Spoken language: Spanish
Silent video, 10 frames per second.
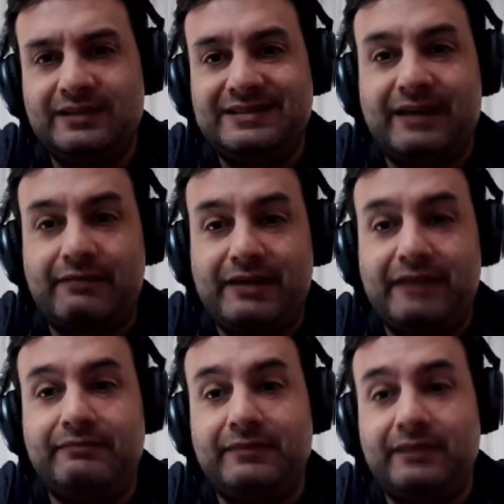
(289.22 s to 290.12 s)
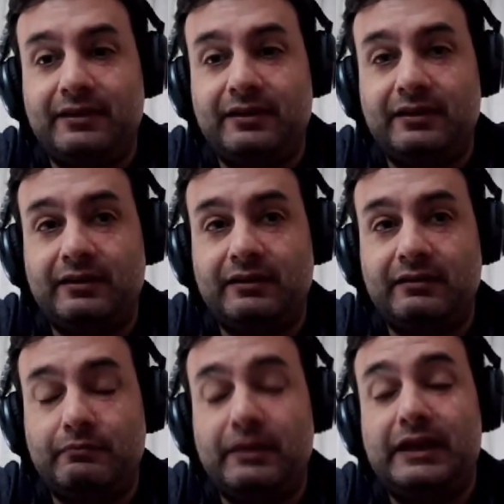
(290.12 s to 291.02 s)
se habían
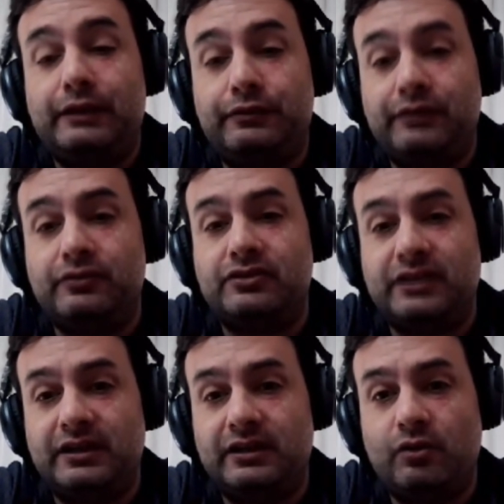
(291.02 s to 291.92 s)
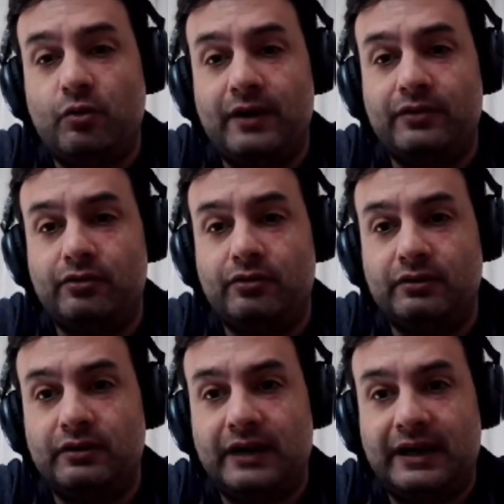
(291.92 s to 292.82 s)
eh, merecido seguir jugando
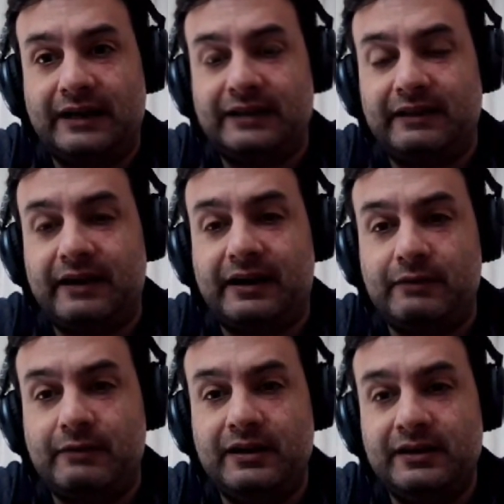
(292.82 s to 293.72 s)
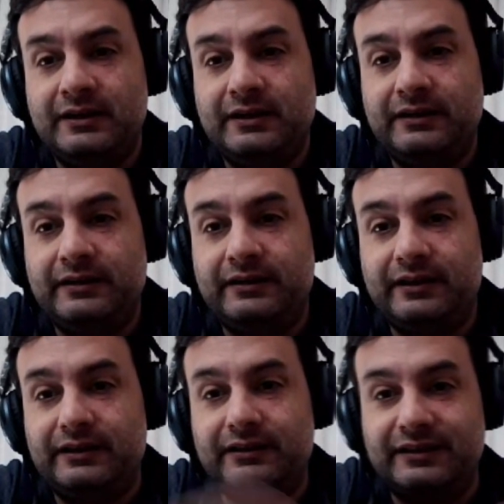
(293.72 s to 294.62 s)
la gente de arriba.
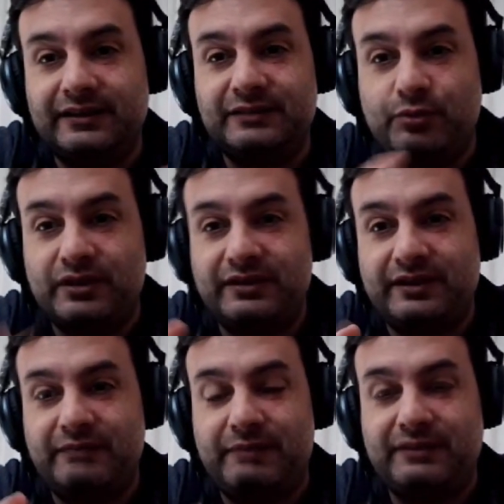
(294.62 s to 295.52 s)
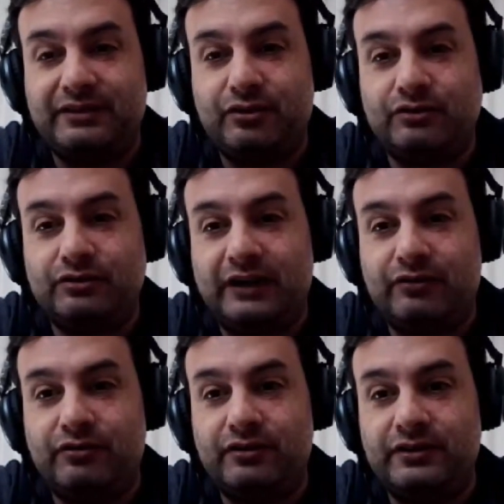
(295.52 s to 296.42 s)
Eh, después del partido contra
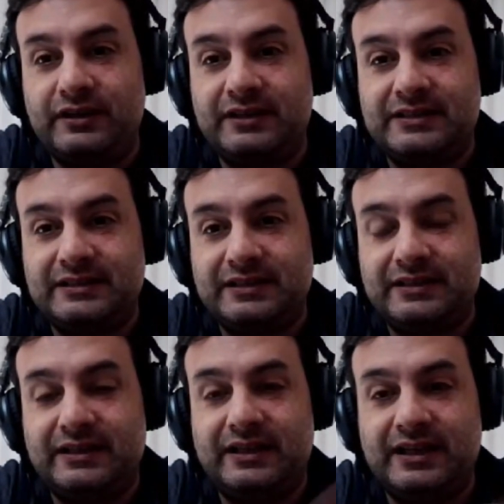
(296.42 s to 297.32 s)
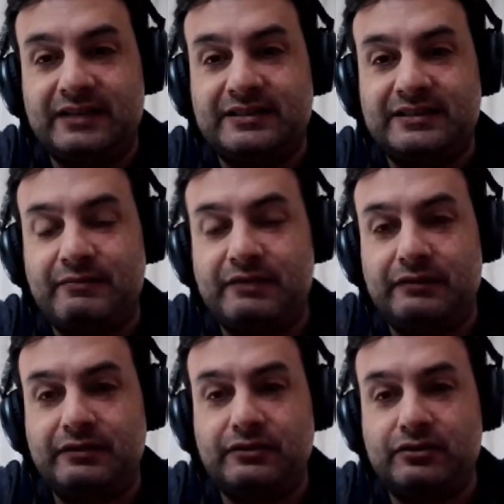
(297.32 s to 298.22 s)
Logroñés, ¿quién se ha
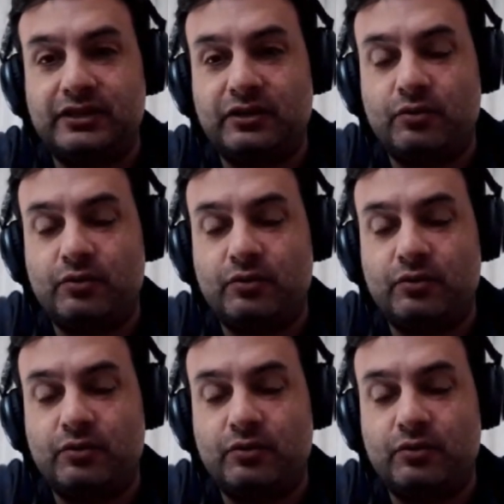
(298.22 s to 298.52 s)
merecido seguir